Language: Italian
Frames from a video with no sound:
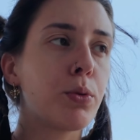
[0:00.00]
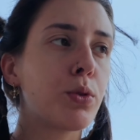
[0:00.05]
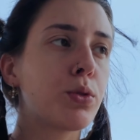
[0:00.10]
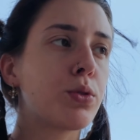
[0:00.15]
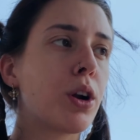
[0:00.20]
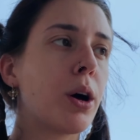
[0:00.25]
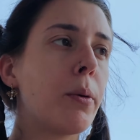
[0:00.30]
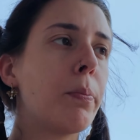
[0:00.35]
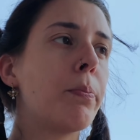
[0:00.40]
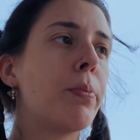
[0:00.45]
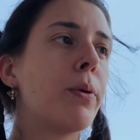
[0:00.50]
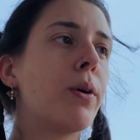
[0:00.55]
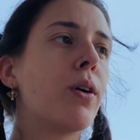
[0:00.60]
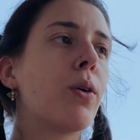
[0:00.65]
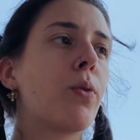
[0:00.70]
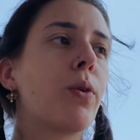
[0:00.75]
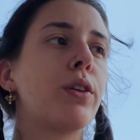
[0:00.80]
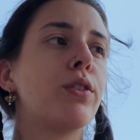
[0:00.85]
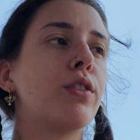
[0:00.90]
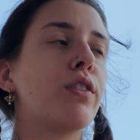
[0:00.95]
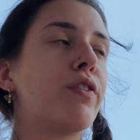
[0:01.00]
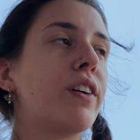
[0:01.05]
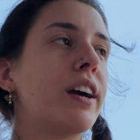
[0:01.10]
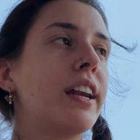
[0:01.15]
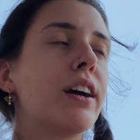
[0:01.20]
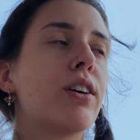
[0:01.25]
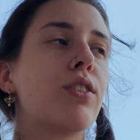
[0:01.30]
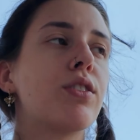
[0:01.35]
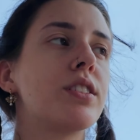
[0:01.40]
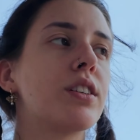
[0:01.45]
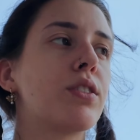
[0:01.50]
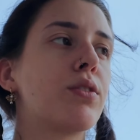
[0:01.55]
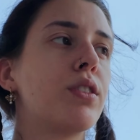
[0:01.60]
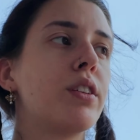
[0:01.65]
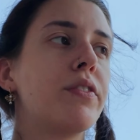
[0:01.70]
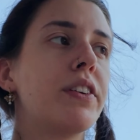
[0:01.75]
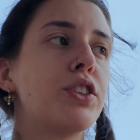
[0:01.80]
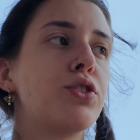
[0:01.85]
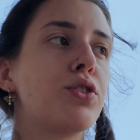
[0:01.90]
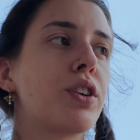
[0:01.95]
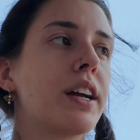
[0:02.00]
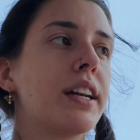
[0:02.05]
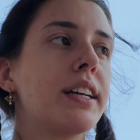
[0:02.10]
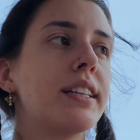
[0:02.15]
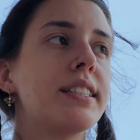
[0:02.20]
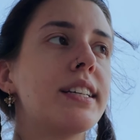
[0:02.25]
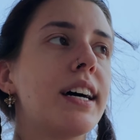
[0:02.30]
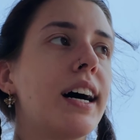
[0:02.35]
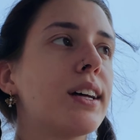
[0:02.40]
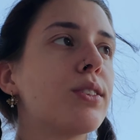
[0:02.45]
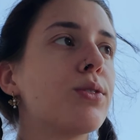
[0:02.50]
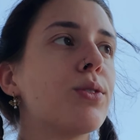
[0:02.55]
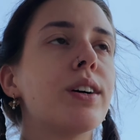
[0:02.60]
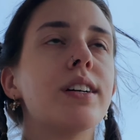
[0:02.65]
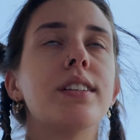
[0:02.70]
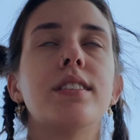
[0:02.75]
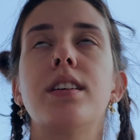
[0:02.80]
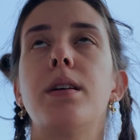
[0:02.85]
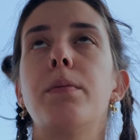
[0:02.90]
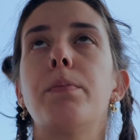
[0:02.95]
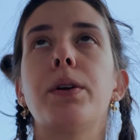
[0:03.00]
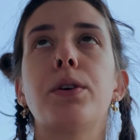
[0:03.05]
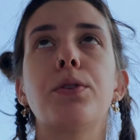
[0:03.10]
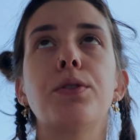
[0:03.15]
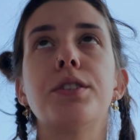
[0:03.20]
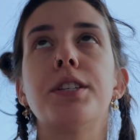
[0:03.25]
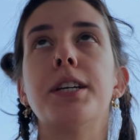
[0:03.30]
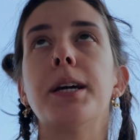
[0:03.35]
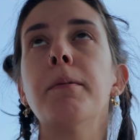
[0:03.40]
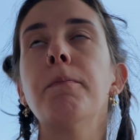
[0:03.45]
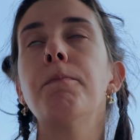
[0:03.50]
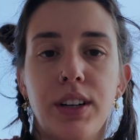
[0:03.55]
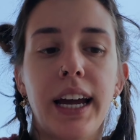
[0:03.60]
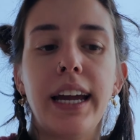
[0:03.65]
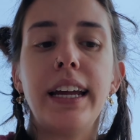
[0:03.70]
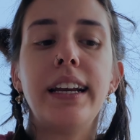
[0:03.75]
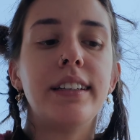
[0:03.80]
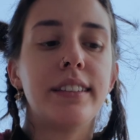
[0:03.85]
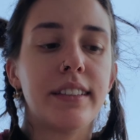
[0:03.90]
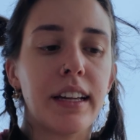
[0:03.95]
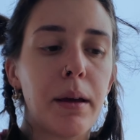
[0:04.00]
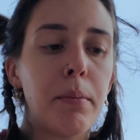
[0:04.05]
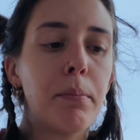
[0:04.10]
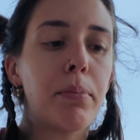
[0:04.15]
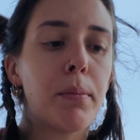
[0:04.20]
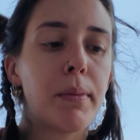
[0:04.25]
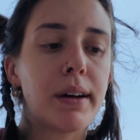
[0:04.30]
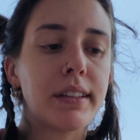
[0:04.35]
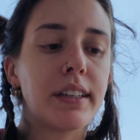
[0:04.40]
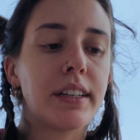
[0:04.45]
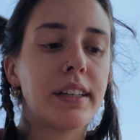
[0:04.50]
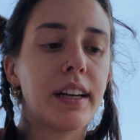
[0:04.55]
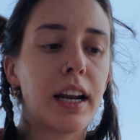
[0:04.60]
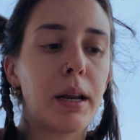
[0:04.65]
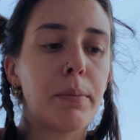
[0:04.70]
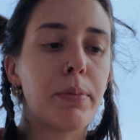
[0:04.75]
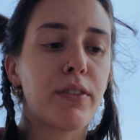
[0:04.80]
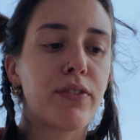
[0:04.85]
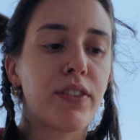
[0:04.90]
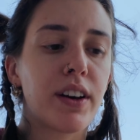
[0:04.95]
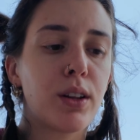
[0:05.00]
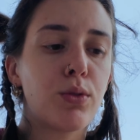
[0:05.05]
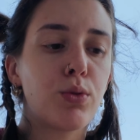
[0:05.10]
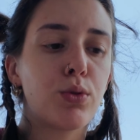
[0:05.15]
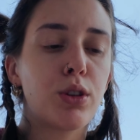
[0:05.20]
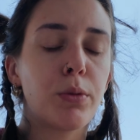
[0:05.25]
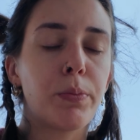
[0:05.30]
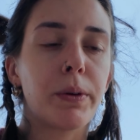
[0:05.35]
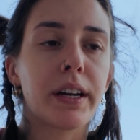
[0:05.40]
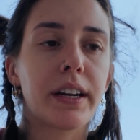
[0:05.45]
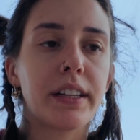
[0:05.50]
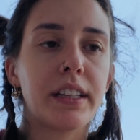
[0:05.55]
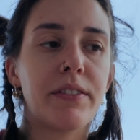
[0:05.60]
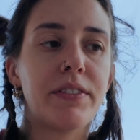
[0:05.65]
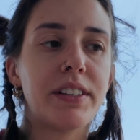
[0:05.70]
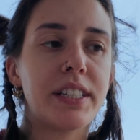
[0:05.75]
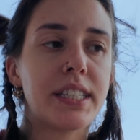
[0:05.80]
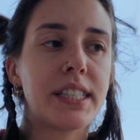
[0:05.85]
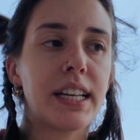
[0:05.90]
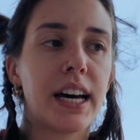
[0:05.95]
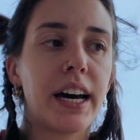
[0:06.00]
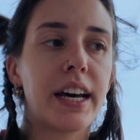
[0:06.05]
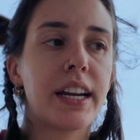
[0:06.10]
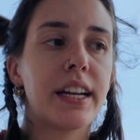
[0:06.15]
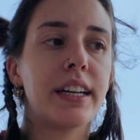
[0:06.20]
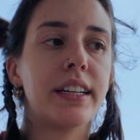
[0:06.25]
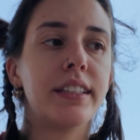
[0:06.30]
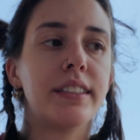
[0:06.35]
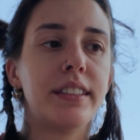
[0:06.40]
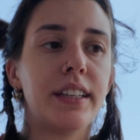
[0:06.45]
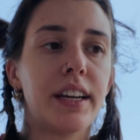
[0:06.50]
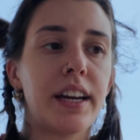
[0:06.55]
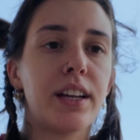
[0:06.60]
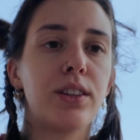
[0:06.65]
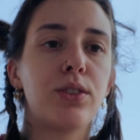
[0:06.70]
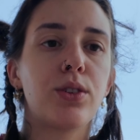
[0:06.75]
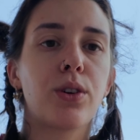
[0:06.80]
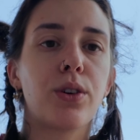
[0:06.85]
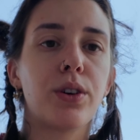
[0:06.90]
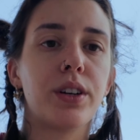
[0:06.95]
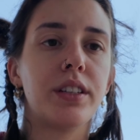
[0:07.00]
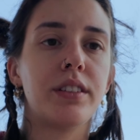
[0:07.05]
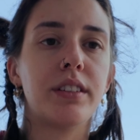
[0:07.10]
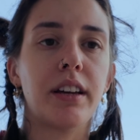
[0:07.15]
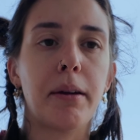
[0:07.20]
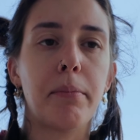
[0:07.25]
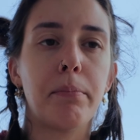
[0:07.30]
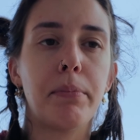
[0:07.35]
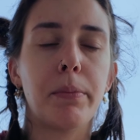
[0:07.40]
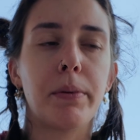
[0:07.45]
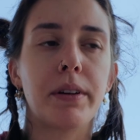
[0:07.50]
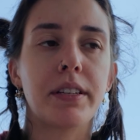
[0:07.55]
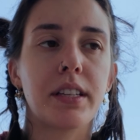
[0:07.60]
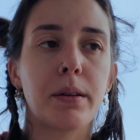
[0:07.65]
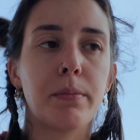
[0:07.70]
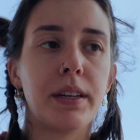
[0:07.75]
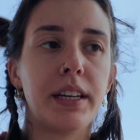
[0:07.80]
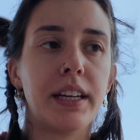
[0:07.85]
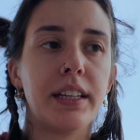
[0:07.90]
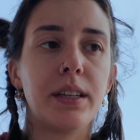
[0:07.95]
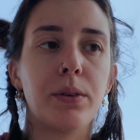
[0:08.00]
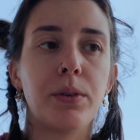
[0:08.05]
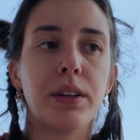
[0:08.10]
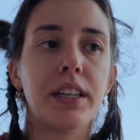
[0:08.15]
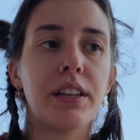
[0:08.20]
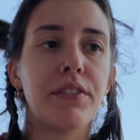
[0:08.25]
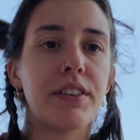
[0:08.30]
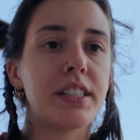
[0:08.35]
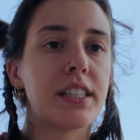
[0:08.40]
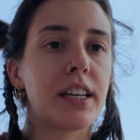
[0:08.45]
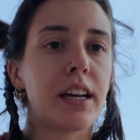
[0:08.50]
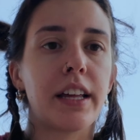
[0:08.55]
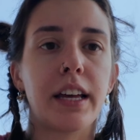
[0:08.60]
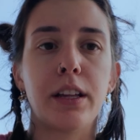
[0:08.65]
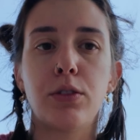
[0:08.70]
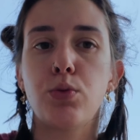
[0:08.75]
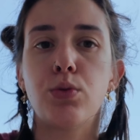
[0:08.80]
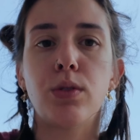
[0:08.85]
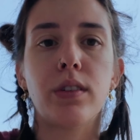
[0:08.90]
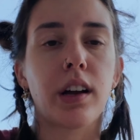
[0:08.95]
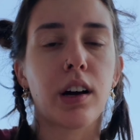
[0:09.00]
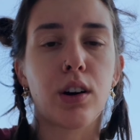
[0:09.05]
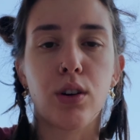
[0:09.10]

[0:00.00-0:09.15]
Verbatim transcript: Purtroppo quando fai le cose con il viaggio organizzato è sempre così, non hai il tempo materiale per fare tutto perché devi stare dietro i tempi prestabiliti, quindi essere, è tutta una